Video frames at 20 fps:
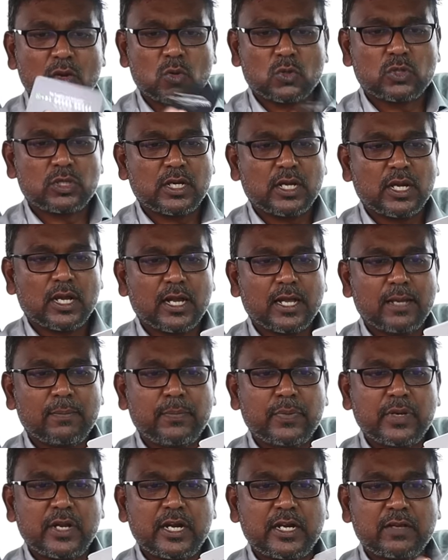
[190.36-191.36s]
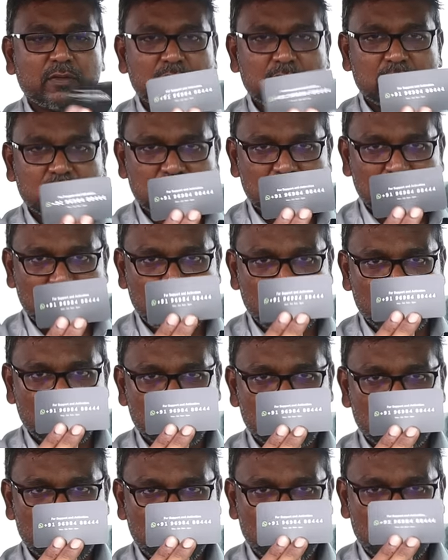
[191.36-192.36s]
கொடுத்துருக்காங்க பின்னாடி வந்து
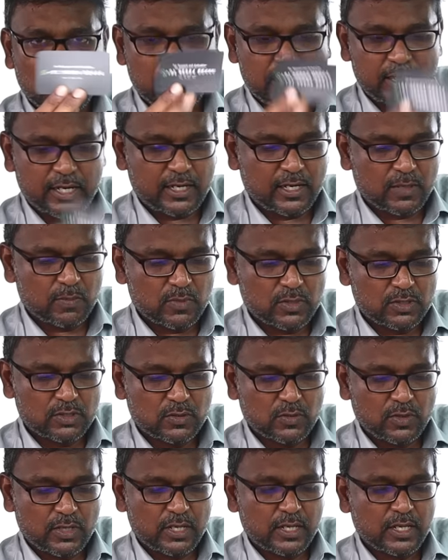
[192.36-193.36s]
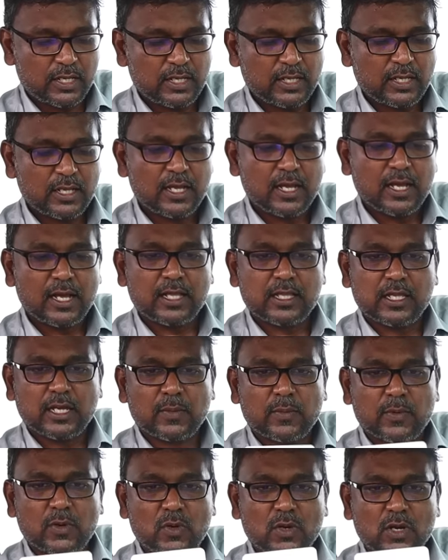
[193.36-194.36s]
அவங்களோட காண்டாக்ட் நம்பர்ஸும் இருக்குது
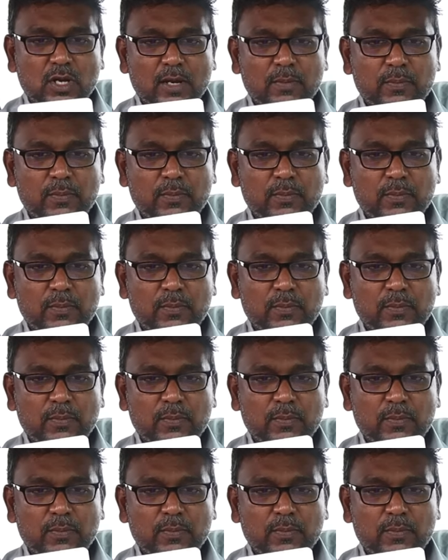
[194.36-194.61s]
அதுக்கப்புறம் அவங்க